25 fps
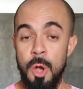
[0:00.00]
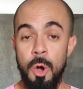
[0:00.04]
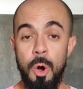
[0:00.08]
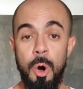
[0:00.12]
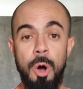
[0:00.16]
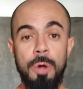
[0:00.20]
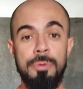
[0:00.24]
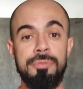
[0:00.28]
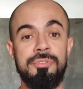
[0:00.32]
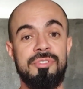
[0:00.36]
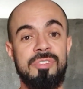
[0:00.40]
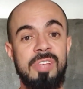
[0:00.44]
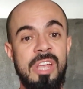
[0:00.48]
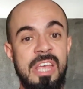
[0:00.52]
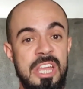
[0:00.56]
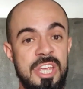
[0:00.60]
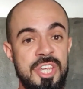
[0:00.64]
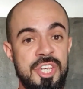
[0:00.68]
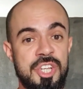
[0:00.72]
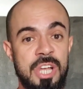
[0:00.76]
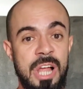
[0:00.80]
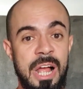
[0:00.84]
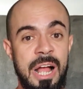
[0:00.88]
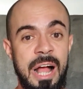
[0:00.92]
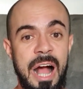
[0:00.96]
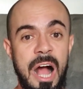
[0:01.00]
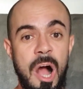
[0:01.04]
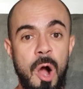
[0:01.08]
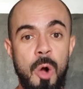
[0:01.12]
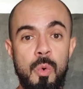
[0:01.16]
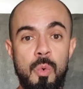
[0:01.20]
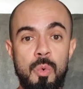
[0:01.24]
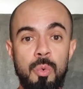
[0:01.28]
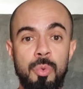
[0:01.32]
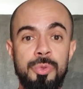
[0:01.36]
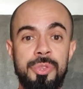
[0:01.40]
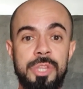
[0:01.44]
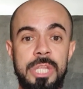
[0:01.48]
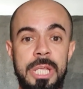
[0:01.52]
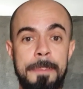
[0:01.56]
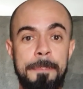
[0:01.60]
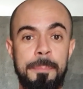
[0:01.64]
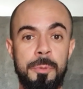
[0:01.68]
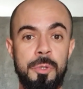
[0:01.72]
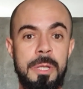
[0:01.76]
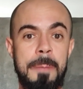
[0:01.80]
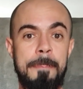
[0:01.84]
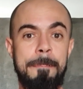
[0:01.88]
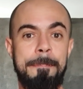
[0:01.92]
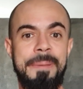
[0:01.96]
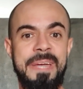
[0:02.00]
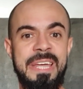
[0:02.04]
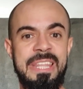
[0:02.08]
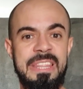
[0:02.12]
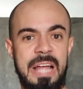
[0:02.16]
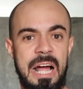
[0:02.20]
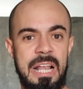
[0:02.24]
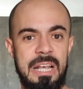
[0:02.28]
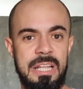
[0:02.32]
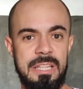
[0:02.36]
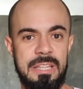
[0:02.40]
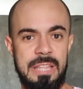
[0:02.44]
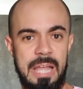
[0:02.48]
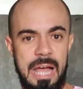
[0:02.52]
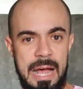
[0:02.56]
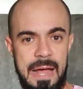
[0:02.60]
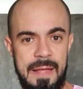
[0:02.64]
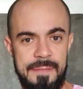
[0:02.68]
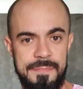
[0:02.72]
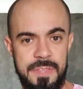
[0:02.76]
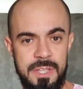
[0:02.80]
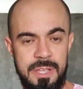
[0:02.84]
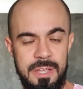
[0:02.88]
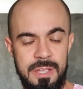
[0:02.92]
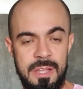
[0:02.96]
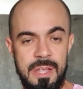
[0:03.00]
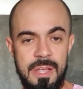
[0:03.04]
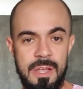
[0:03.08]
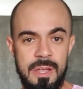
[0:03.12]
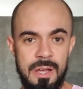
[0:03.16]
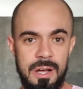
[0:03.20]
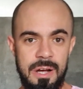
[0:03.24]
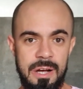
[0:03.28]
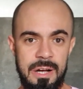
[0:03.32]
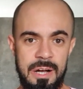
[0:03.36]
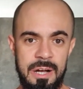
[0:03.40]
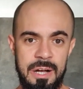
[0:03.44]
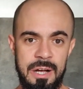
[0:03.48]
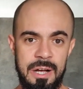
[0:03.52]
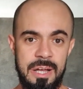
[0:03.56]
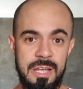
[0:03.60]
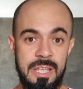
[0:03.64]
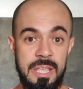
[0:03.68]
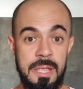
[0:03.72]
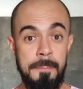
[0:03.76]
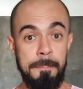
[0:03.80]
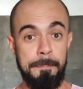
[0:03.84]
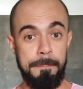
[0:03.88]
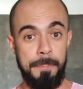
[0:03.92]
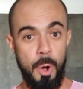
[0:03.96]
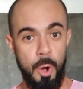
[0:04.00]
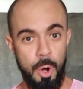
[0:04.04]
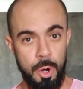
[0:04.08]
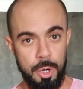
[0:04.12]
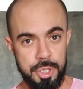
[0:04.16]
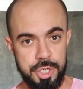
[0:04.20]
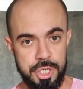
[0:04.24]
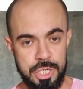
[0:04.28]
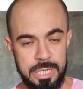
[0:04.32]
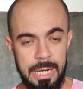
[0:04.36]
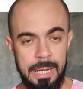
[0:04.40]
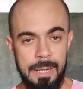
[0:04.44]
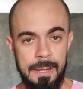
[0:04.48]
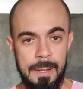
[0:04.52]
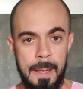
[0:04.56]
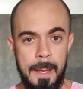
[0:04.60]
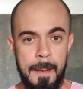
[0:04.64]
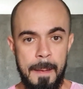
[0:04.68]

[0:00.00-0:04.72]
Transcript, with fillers: ou seja, algum tipo de penalidade uh, imposta